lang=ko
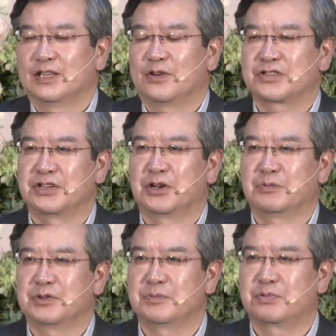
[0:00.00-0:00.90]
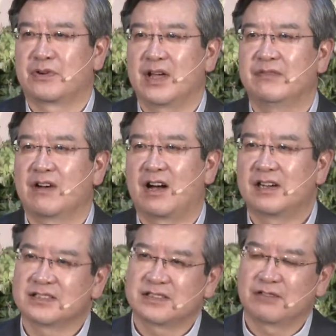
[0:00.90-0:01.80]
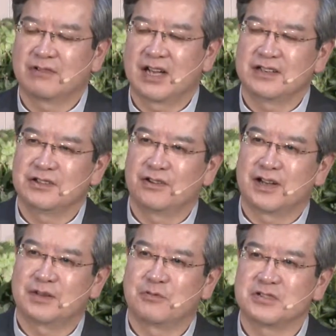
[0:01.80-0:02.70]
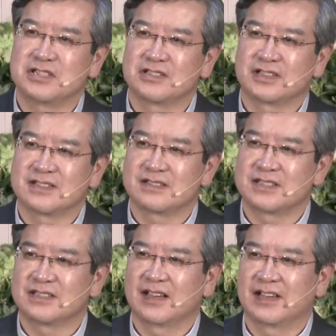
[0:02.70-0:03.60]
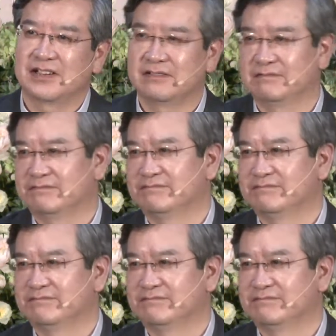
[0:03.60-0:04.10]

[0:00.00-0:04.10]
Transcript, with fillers: 혹시 여러분 브레이브 하트라고 하는 영화를 보신 적이 있으신가요?